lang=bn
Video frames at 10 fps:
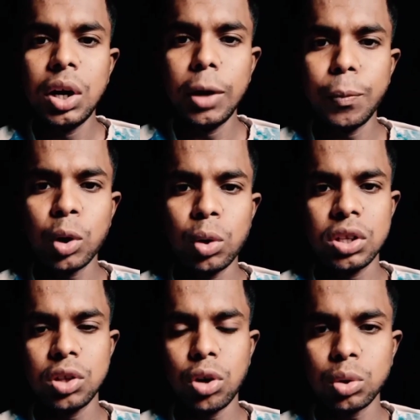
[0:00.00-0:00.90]
রিপোর্ট
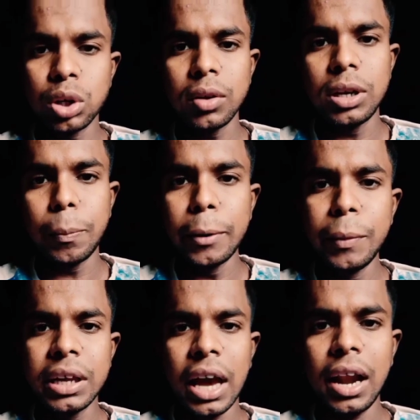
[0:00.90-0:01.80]
রয়েছে যতটা
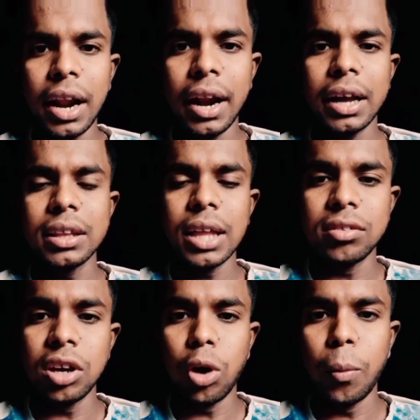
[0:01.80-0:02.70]
ডিপার্টমেন্ট খেয়াল না রাখে তার
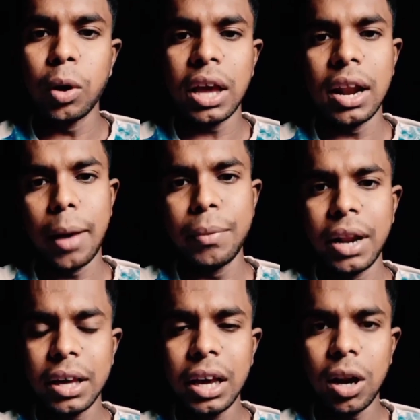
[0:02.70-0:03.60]
চেয়ে ডবল খেয়াল আমি
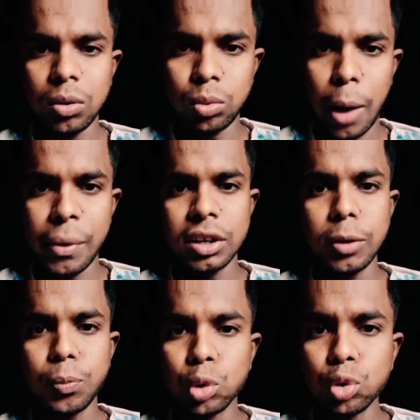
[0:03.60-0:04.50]
রাখি কারণ আমার কাছে
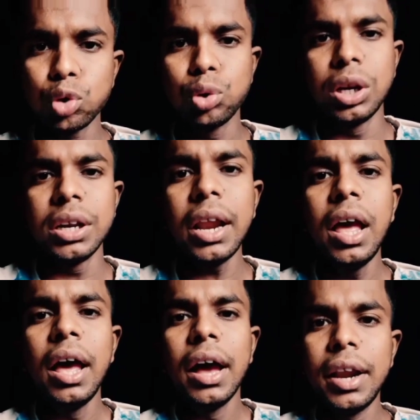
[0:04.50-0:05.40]
প্রচুর স্টুডেন্টের
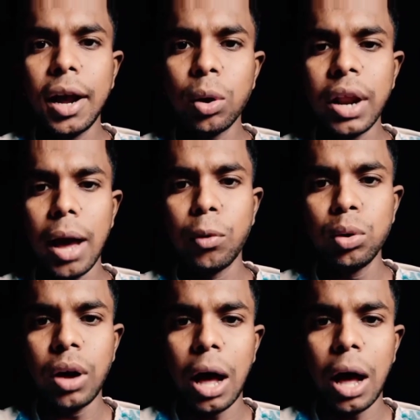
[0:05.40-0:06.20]
রেকর্ড এমন